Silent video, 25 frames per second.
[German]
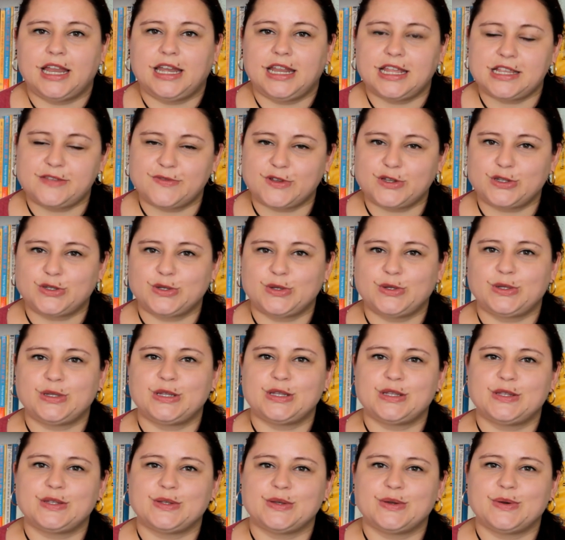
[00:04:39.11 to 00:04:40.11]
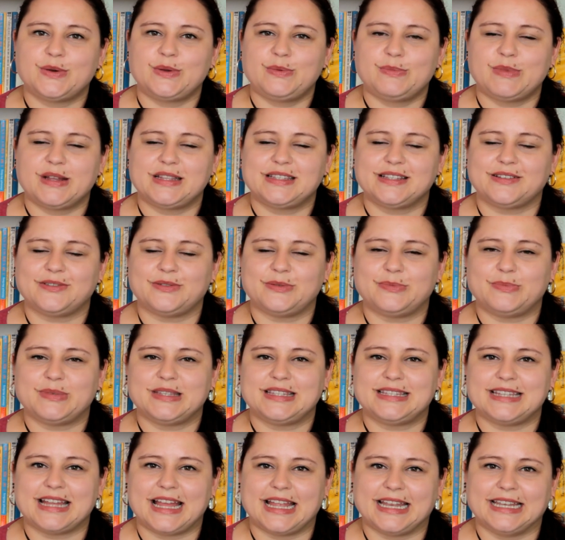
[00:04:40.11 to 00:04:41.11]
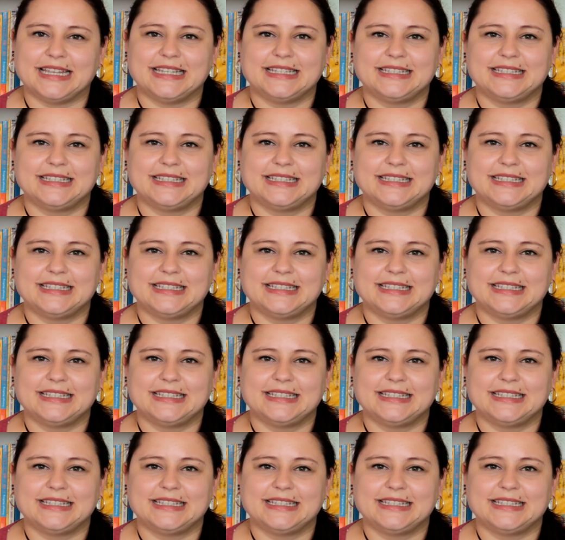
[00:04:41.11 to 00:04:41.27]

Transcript: Lest was Schönes und macht's gut. Bis dann.